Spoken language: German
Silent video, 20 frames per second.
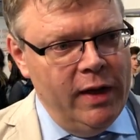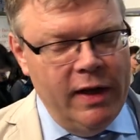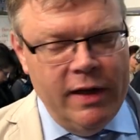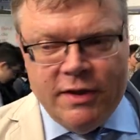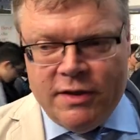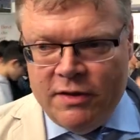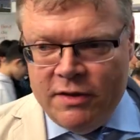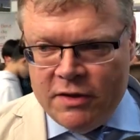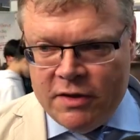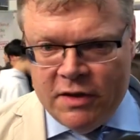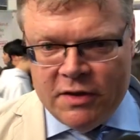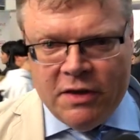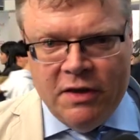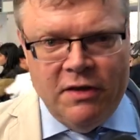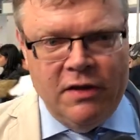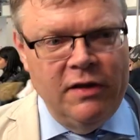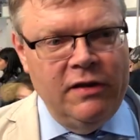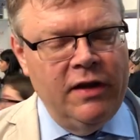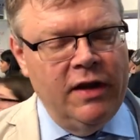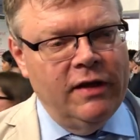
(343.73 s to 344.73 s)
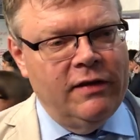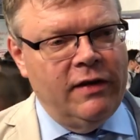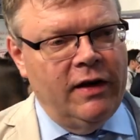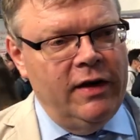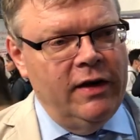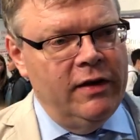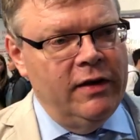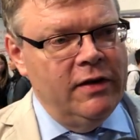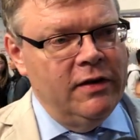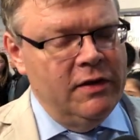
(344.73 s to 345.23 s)
ist, sind die,
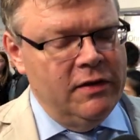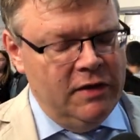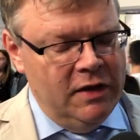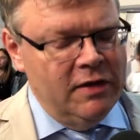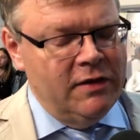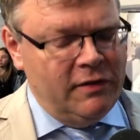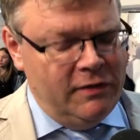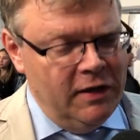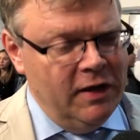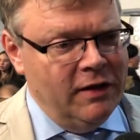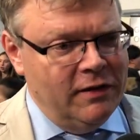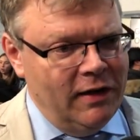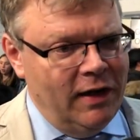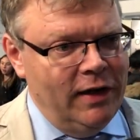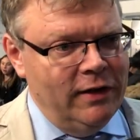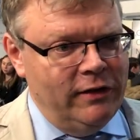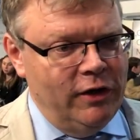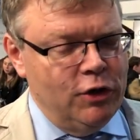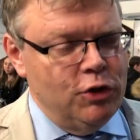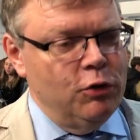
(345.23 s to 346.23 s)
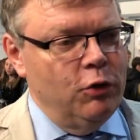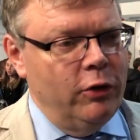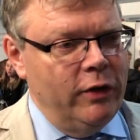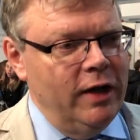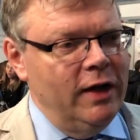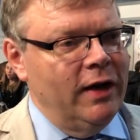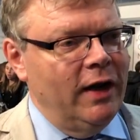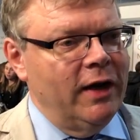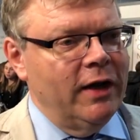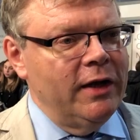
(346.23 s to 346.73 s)
digitale, die digitalen
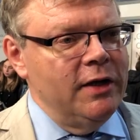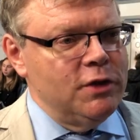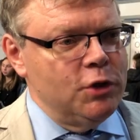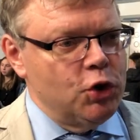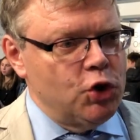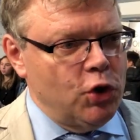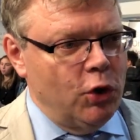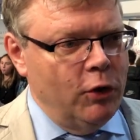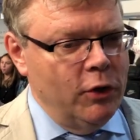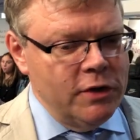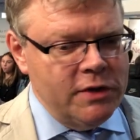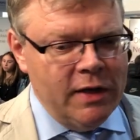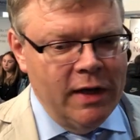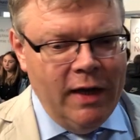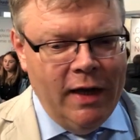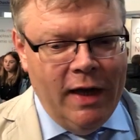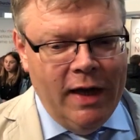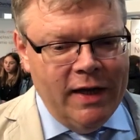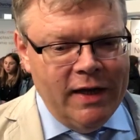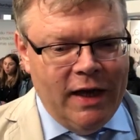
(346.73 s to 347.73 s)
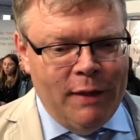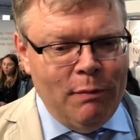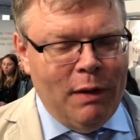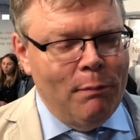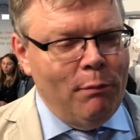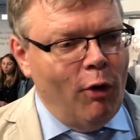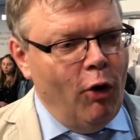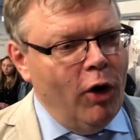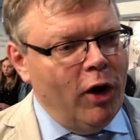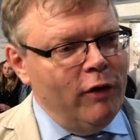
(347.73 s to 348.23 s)
Technologien eine Riesenchance, denn
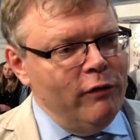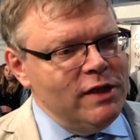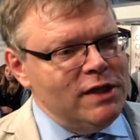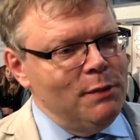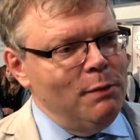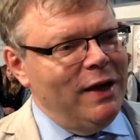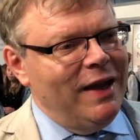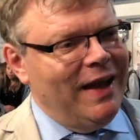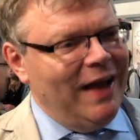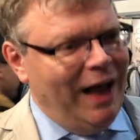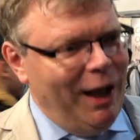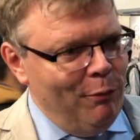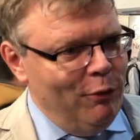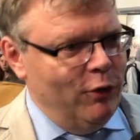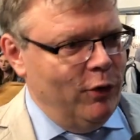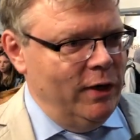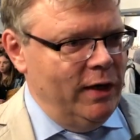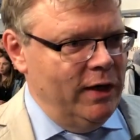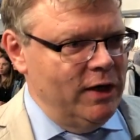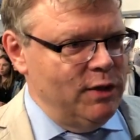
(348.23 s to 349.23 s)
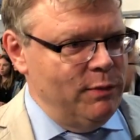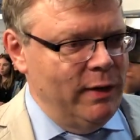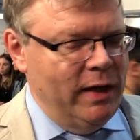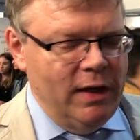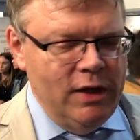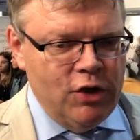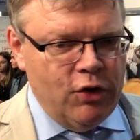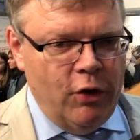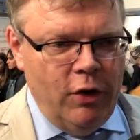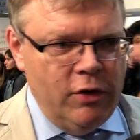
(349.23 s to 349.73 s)
man braucht gewisse Begabungen nicht
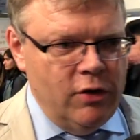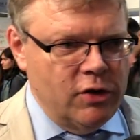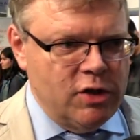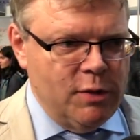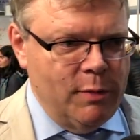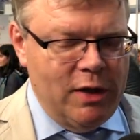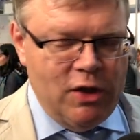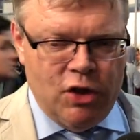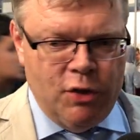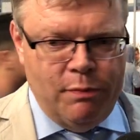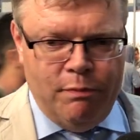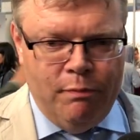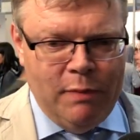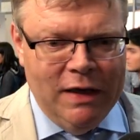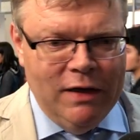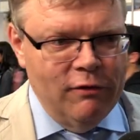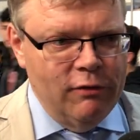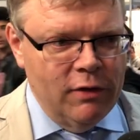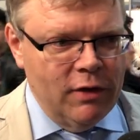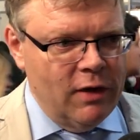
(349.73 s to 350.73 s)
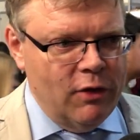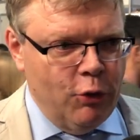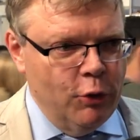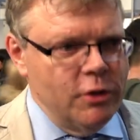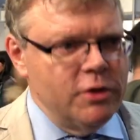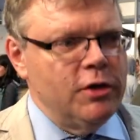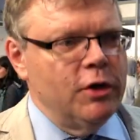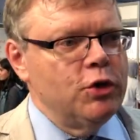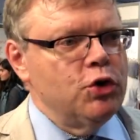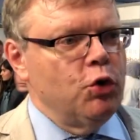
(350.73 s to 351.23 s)
mehr. Ich könnte zum Beispiel, ich bin
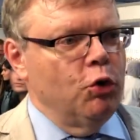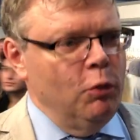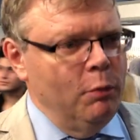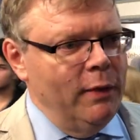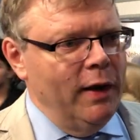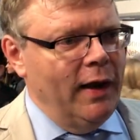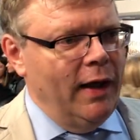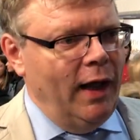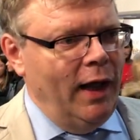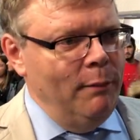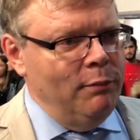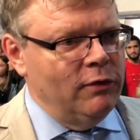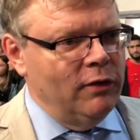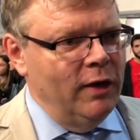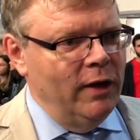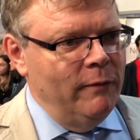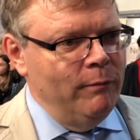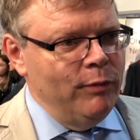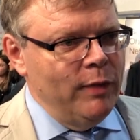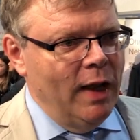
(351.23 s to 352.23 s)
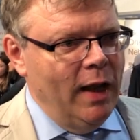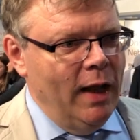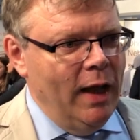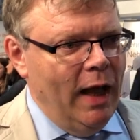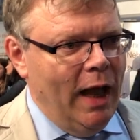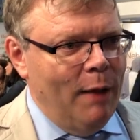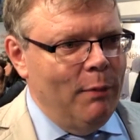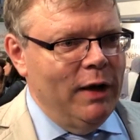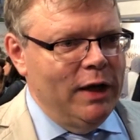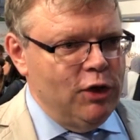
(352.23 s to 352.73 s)
künstlerisch unbegabt,
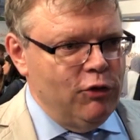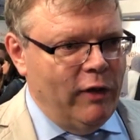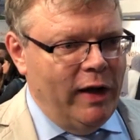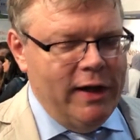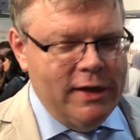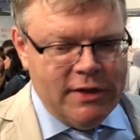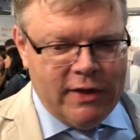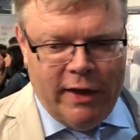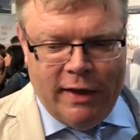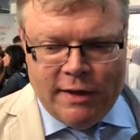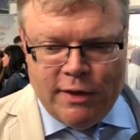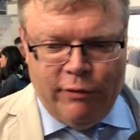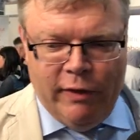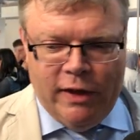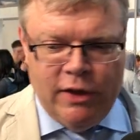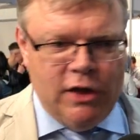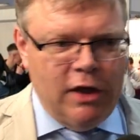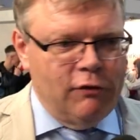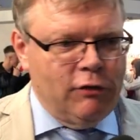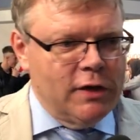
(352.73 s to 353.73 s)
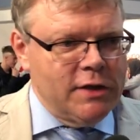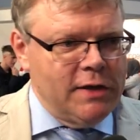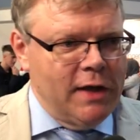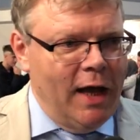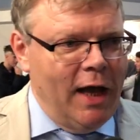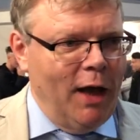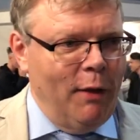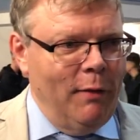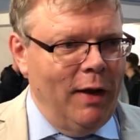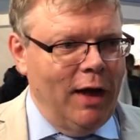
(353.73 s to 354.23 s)
aber ich weiß jetzt, wenn ich etwas
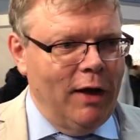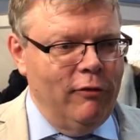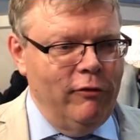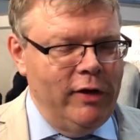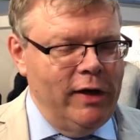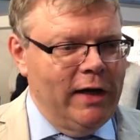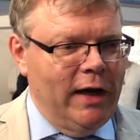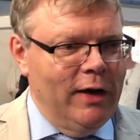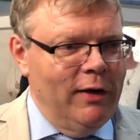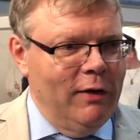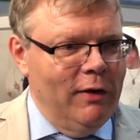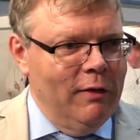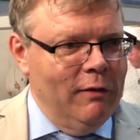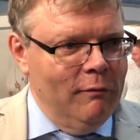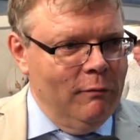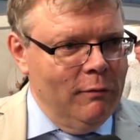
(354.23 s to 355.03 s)
nachmachen will, dann